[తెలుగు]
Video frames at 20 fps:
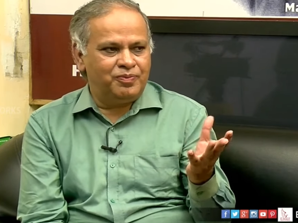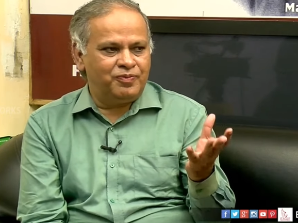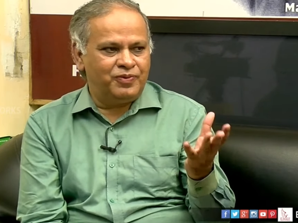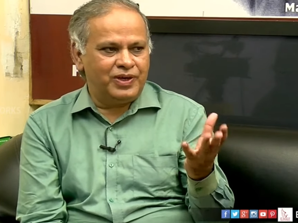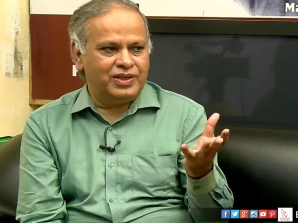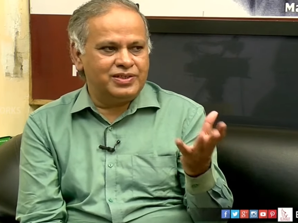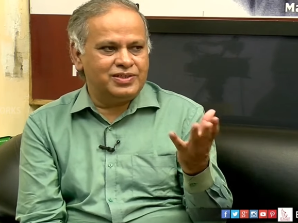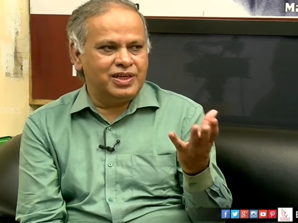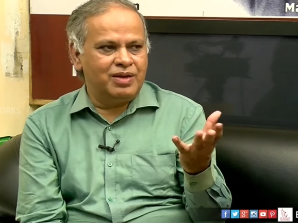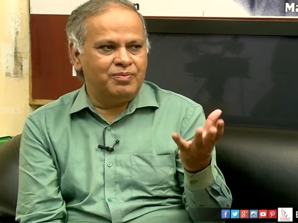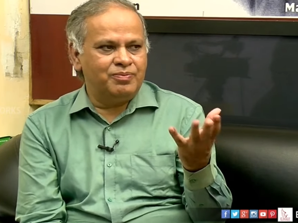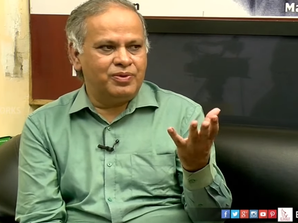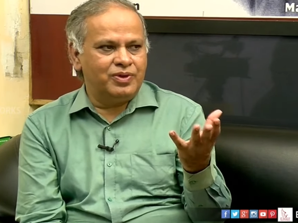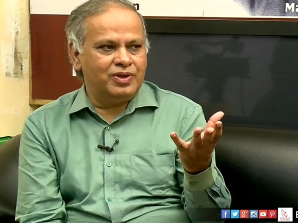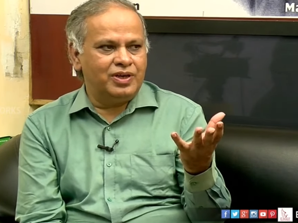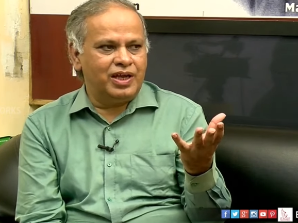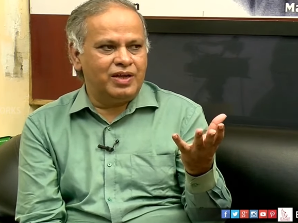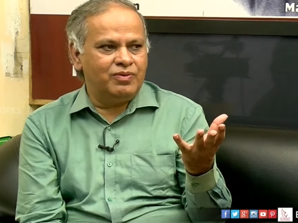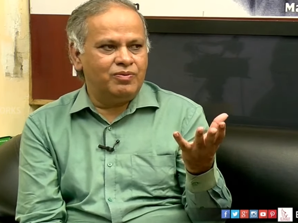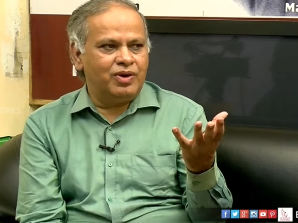ఫర్ ఎగ్జాంపుల్
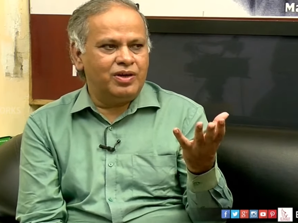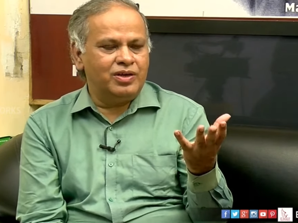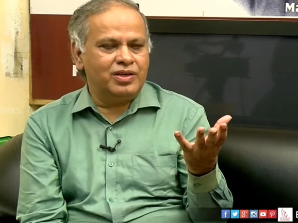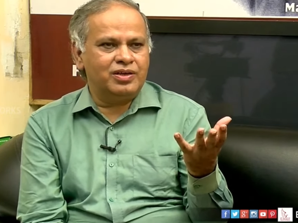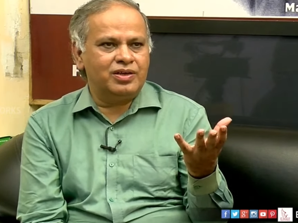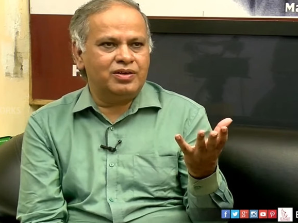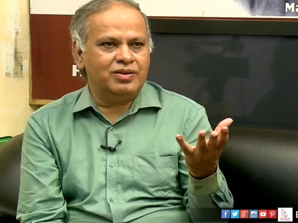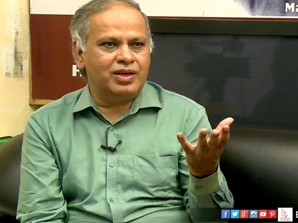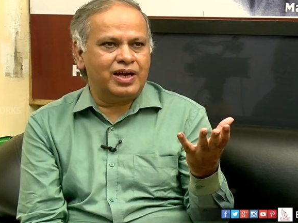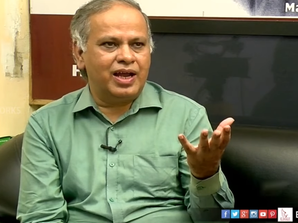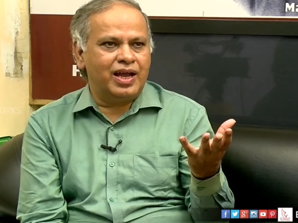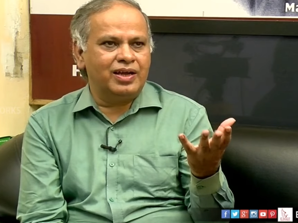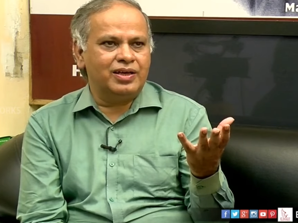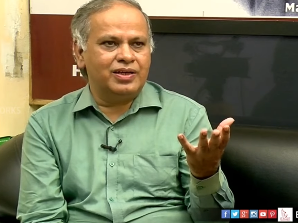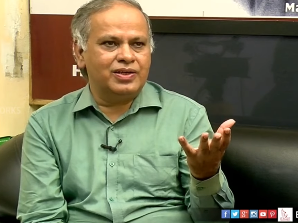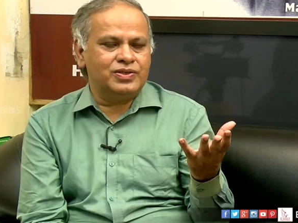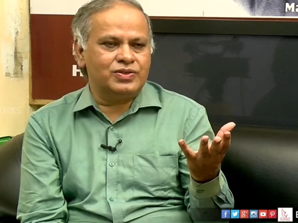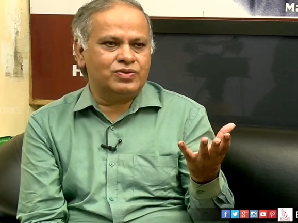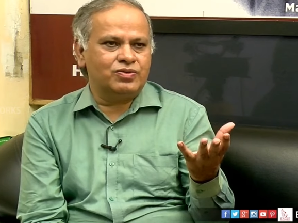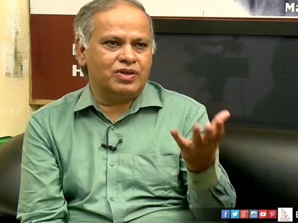ఐ వాంట్
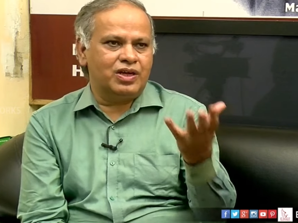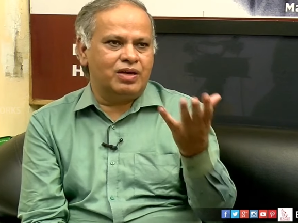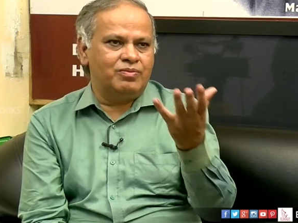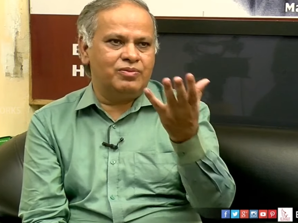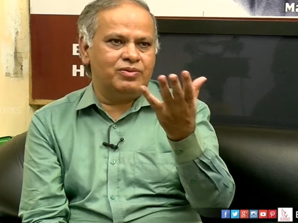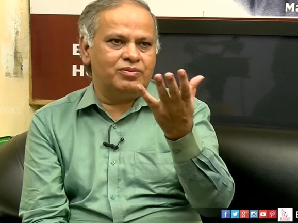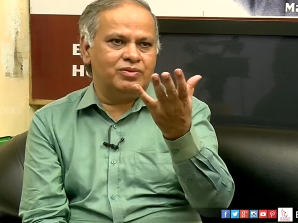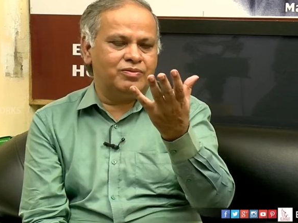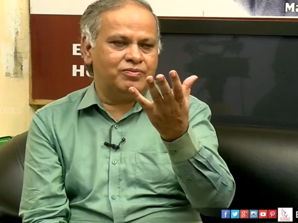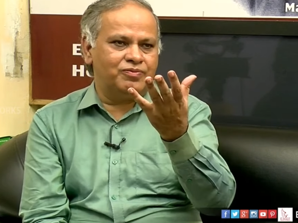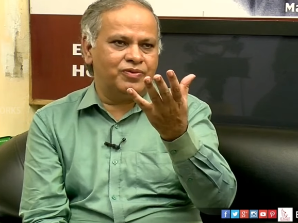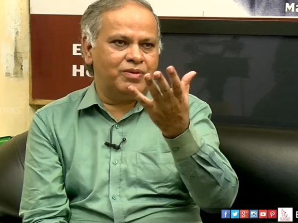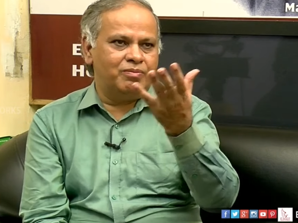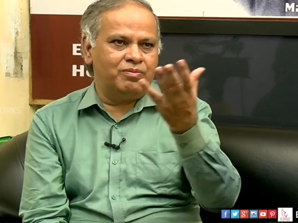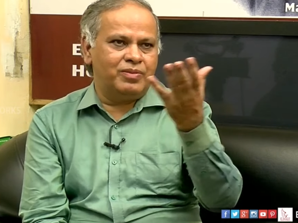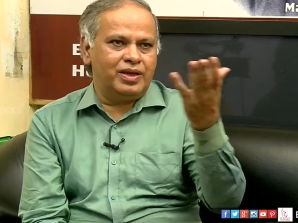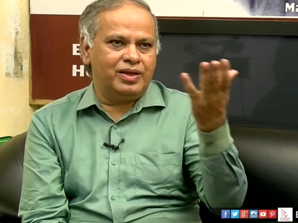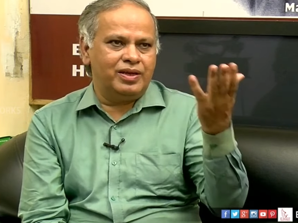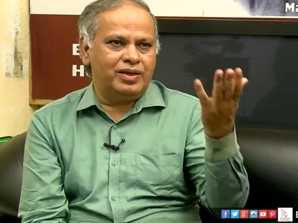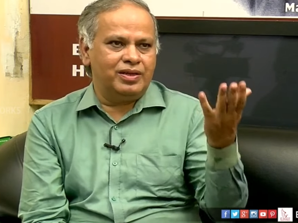ర్యాంకర్స్ టు కమ్ ఫ్రమ్
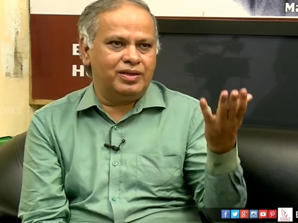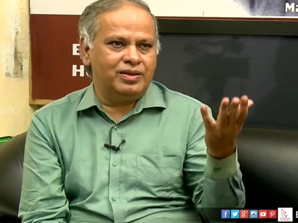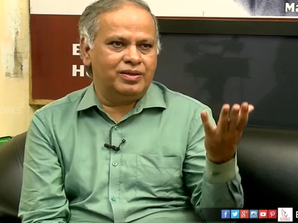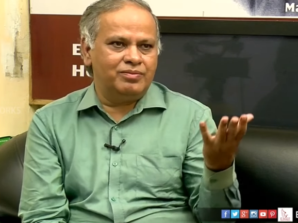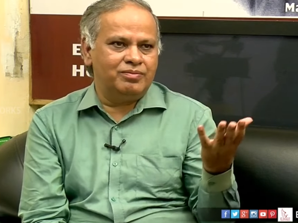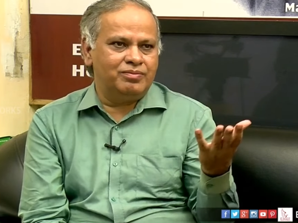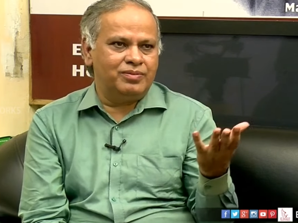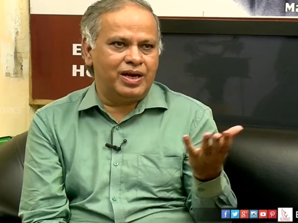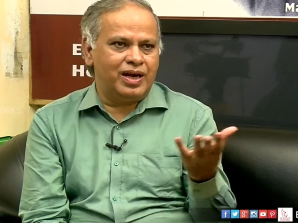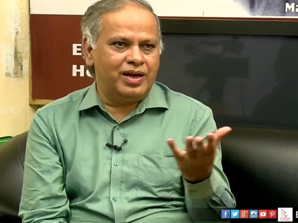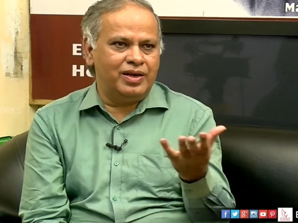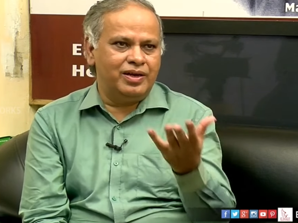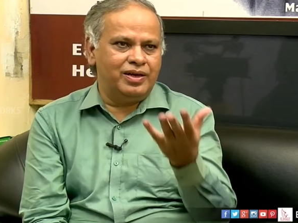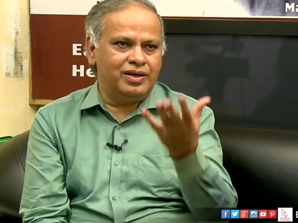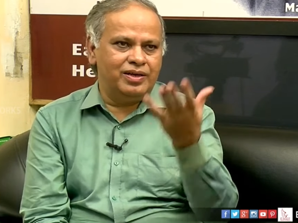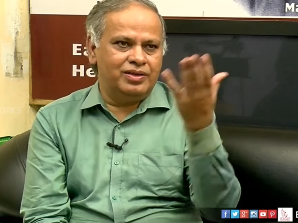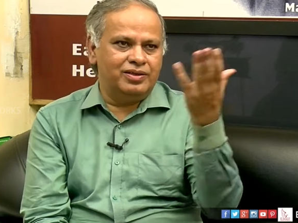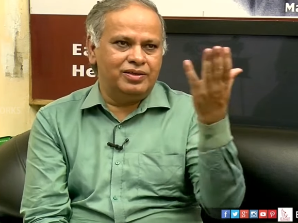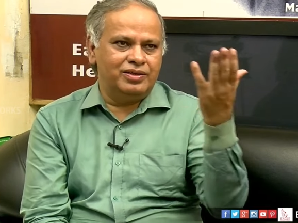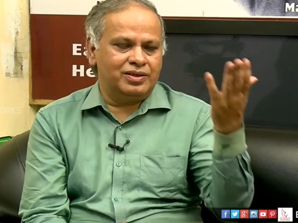మై
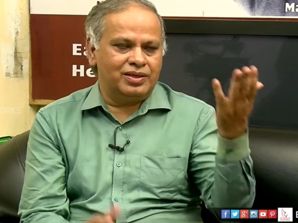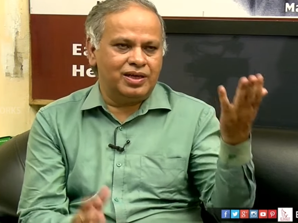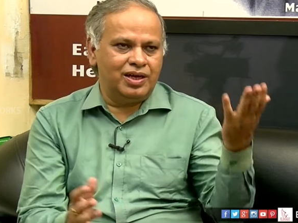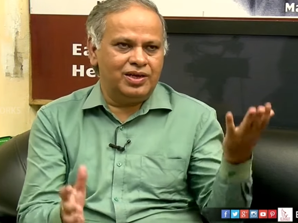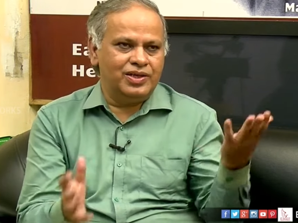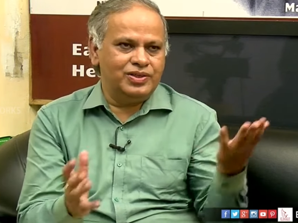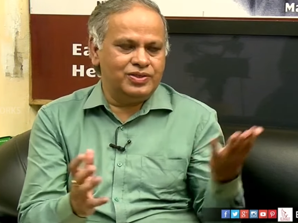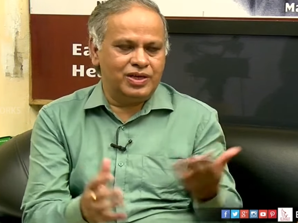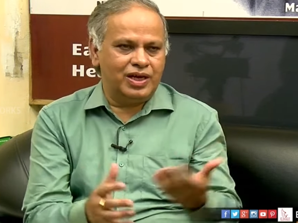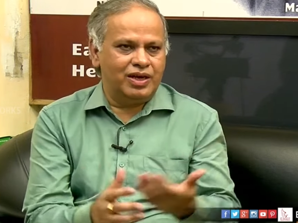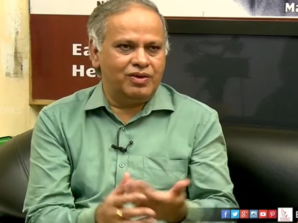బ్రాండెడ్ కాలేజ్